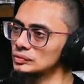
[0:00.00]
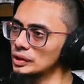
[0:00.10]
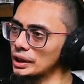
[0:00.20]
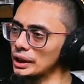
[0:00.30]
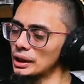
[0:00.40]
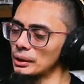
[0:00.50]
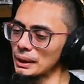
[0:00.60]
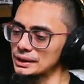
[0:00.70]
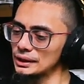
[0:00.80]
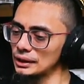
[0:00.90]
Oke, okay.
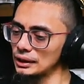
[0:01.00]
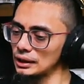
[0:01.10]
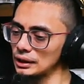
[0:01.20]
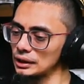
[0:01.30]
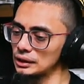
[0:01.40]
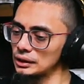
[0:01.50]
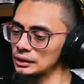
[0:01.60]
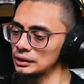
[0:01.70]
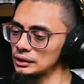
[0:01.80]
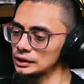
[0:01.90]
Mas, gitu. uh,
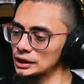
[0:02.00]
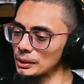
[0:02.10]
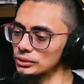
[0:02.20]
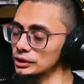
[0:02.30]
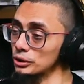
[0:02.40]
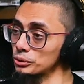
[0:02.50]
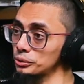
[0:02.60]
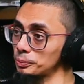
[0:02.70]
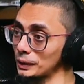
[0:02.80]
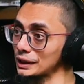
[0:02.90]
saya masuk
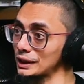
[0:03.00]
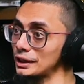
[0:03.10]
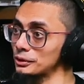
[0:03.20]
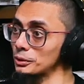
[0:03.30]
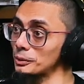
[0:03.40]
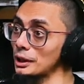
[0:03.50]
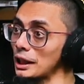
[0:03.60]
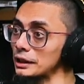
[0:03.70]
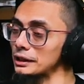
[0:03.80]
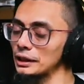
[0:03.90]
satu pertanyaan cukup
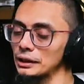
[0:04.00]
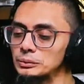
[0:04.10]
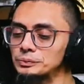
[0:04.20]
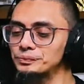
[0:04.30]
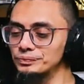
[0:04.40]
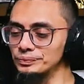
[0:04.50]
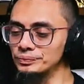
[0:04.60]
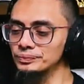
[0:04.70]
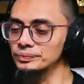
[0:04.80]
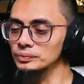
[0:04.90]
menarik ya. Yeah.
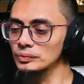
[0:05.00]
Ya.